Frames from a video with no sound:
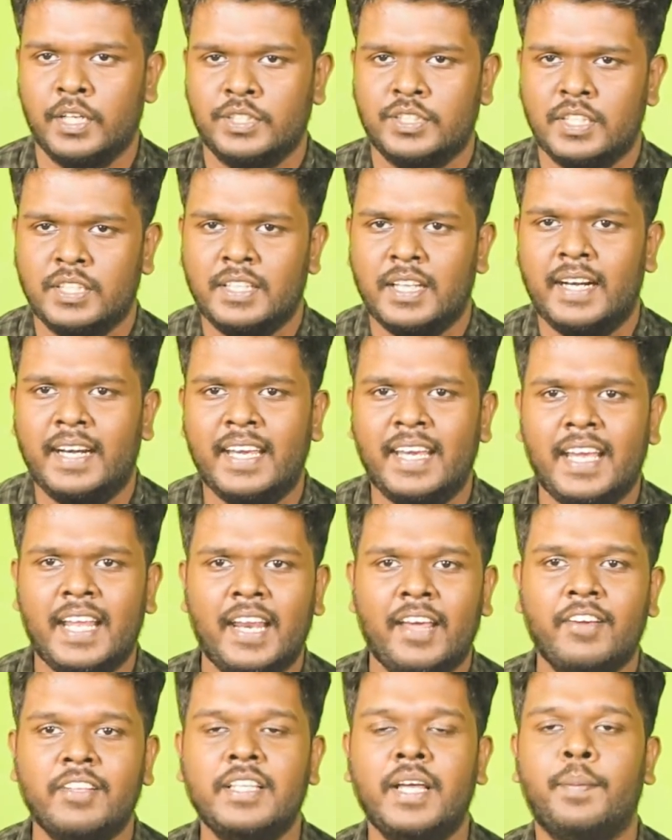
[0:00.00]
ஸோ இந்த
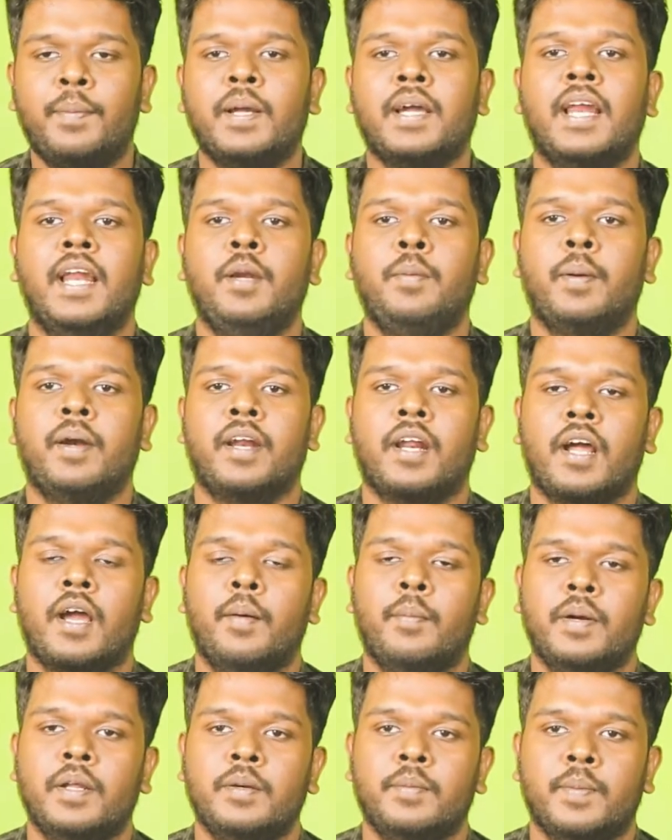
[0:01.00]
டிஎன்ஏ வந்து எப்படி கலெக்ட் பண்ணுறாங்க
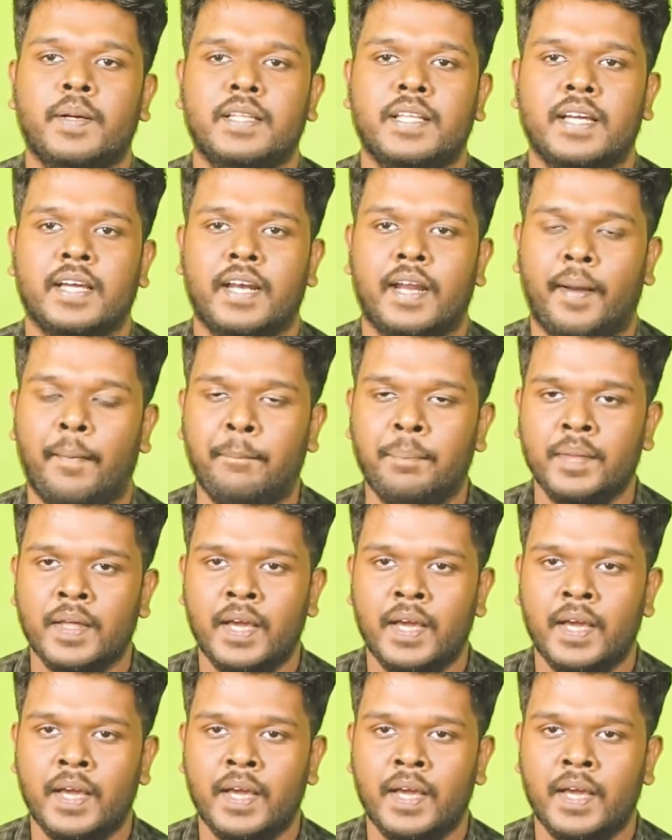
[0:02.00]
அப்படின்னு பார்த்தீங்கன்னா